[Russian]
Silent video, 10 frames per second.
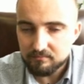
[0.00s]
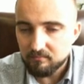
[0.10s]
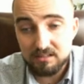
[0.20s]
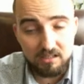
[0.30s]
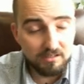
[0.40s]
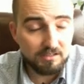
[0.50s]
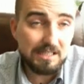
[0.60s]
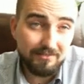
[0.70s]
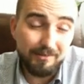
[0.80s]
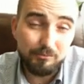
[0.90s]
Кстати,
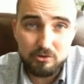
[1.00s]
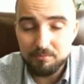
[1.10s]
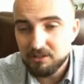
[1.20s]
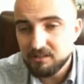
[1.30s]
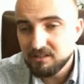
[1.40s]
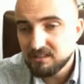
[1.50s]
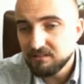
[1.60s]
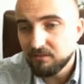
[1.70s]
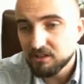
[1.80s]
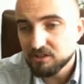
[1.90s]
если вам нужно перенести
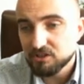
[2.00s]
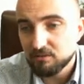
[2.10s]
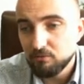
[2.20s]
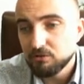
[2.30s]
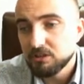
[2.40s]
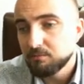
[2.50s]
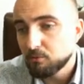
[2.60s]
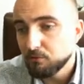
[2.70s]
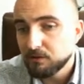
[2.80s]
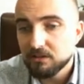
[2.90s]
ваши шаблоны и
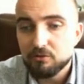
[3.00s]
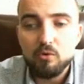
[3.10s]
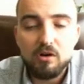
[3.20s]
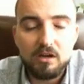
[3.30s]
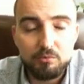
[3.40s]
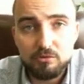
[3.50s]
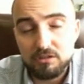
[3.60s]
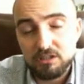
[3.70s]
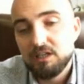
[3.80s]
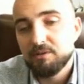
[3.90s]
профили на другой компьютер
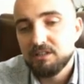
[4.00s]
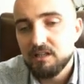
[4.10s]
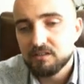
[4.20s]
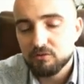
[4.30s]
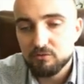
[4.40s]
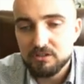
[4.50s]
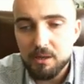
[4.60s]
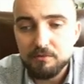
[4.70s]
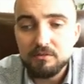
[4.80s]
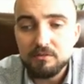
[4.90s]
или поделиться с
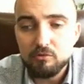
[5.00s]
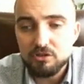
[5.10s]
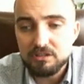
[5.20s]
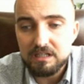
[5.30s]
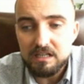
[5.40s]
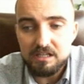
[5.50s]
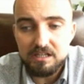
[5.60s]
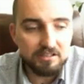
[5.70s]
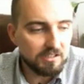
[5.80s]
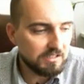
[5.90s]
друзьями, вы можете
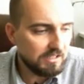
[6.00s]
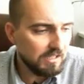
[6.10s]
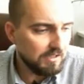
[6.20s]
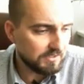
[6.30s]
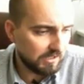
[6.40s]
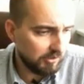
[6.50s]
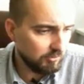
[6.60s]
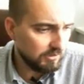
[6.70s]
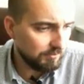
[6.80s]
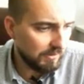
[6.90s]
их найти в
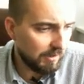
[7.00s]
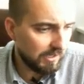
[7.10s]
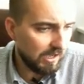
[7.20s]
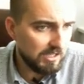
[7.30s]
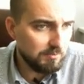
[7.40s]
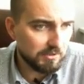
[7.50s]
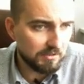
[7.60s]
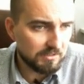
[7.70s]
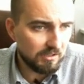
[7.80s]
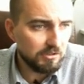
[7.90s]
сохраненной папке. А именно,
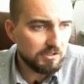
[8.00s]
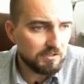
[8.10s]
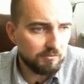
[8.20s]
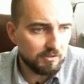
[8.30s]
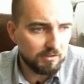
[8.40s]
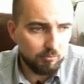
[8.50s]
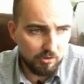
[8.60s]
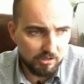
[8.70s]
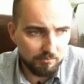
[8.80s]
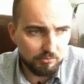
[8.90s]
заходите в
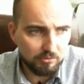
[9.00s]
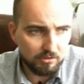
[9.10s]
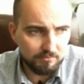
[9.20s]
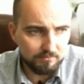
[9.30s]
«Мой компьютер»,